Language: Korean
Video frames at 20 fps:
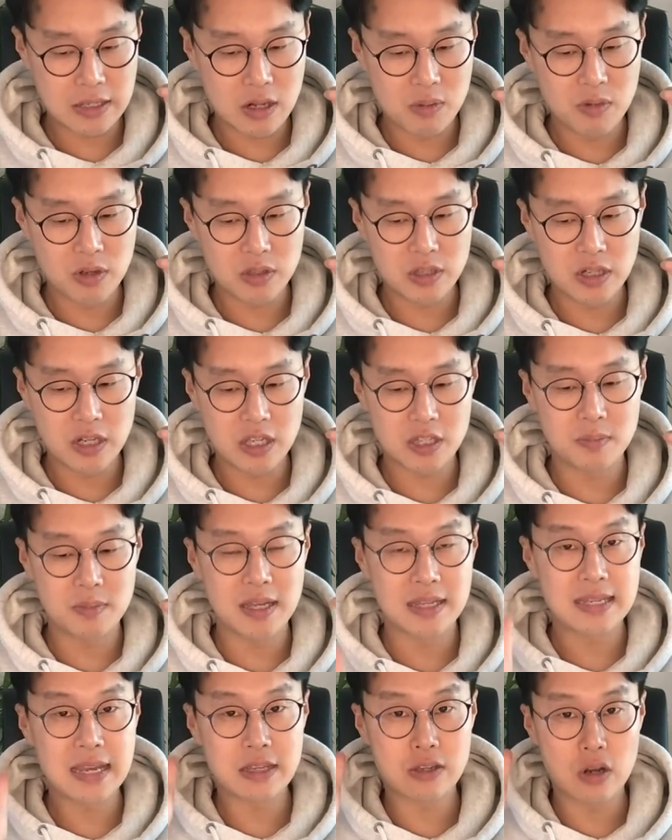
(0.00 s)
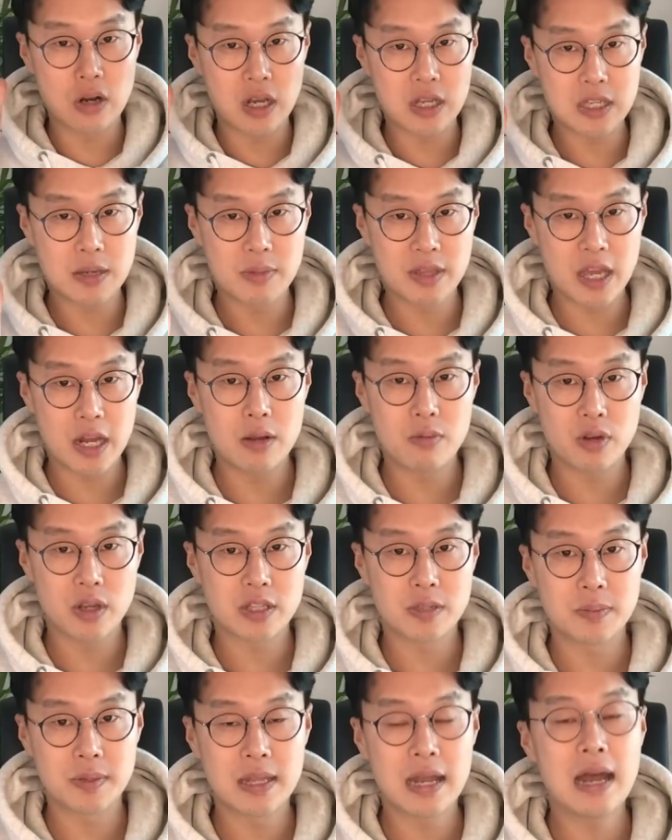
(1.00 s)
설명드리겠습니다. 자, 저랑 같이 한번 따라해
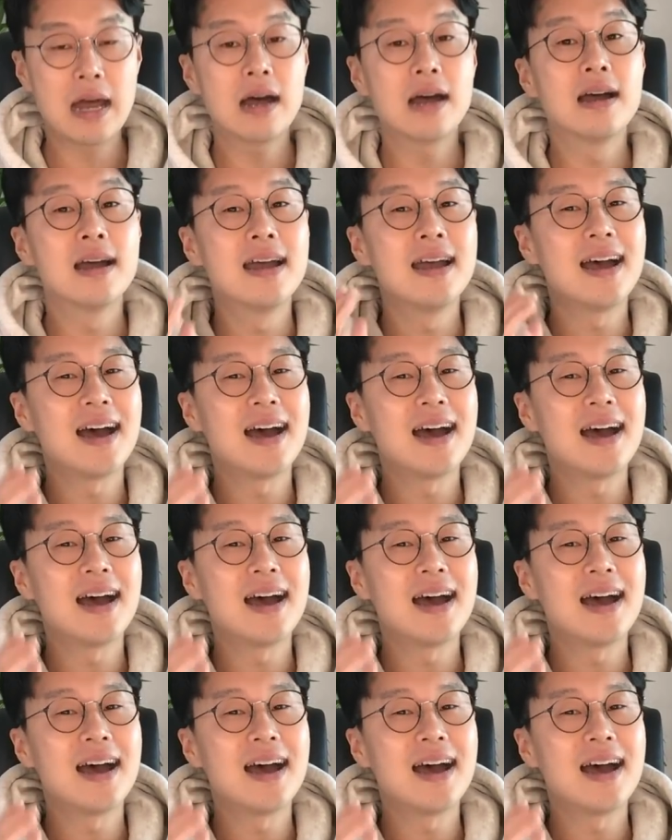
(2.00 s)
보겠습니다.